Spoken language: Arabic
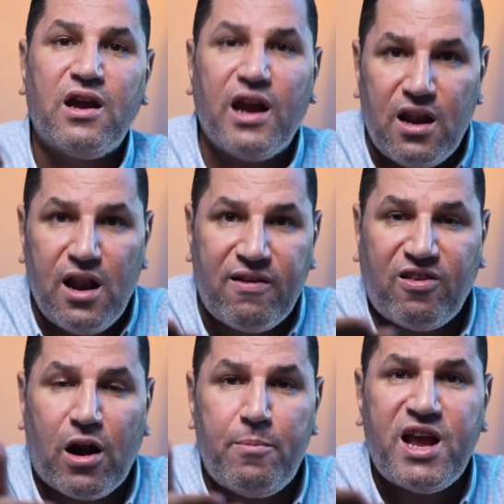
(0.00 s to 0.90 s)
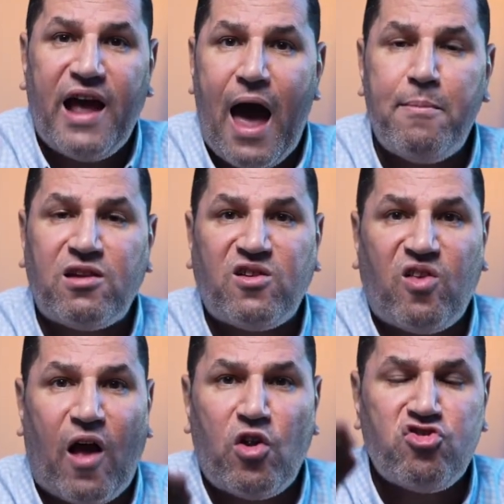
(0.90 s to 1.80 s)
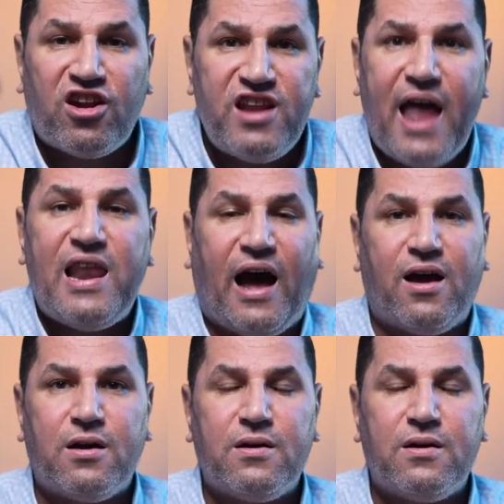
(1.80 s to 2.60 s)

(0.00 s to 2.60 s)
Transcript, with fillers: السيراميكا عمل 19 نقله